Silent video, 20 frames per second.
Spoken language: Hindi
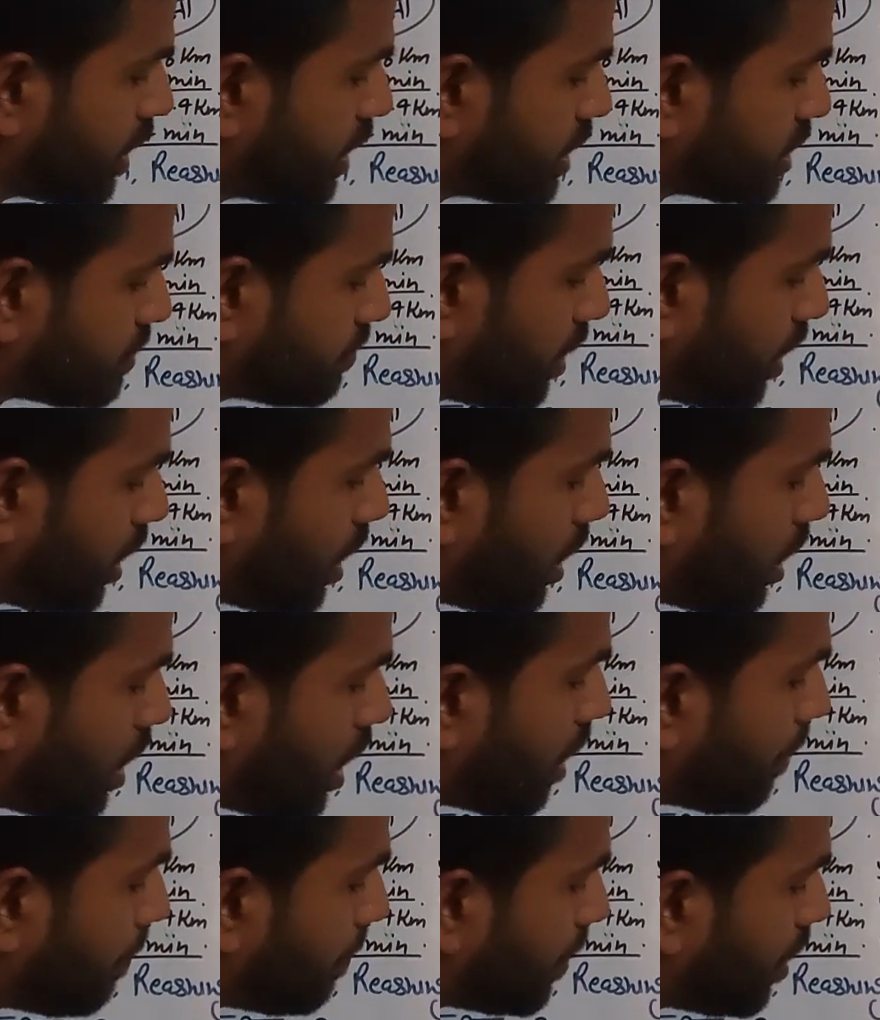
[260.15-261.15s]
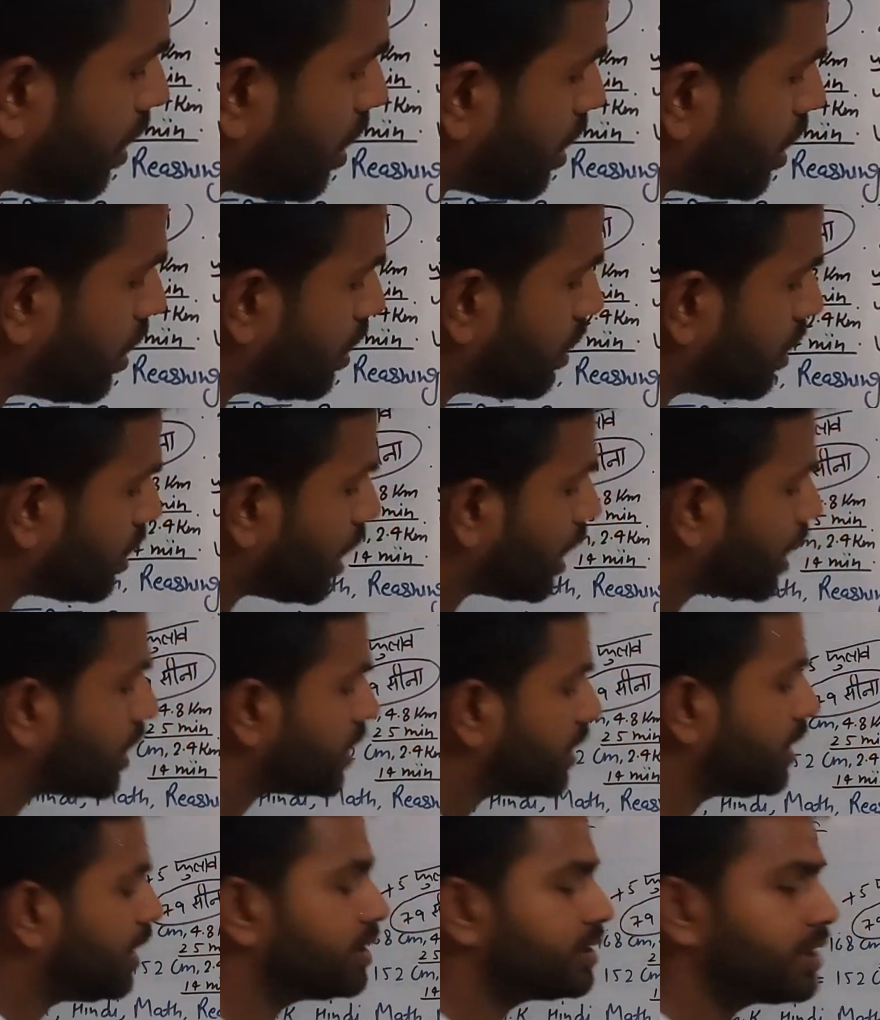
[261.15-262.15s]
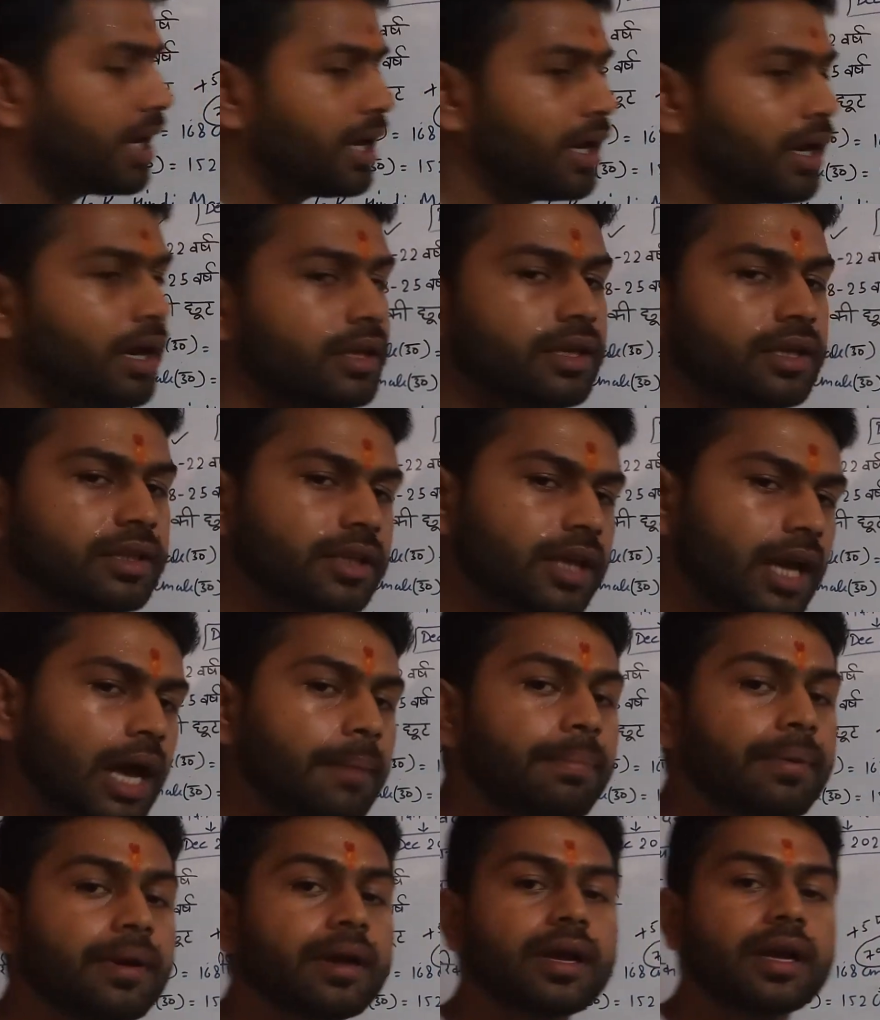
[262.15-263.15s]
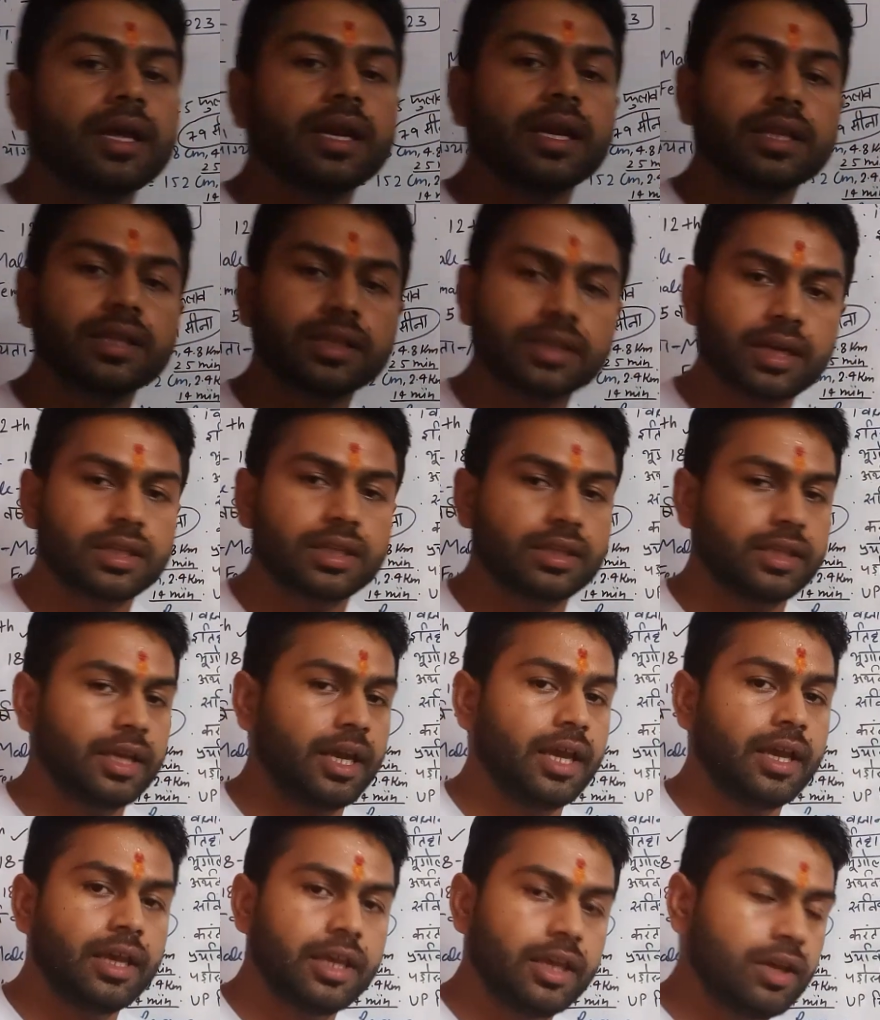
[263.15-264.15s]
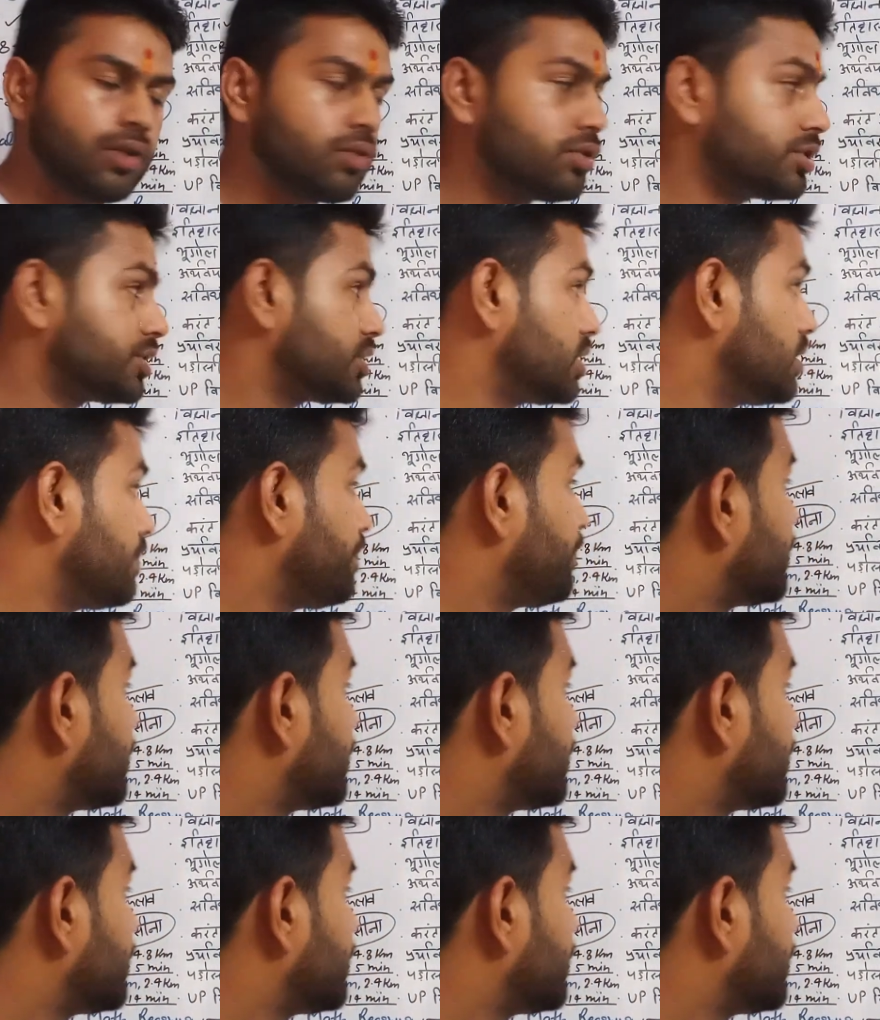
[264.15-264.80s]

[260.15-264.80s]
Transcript: इसमें आपका अंक काट लिया जाएगा यदि आप गलत करते हैं एक क्वेश्चन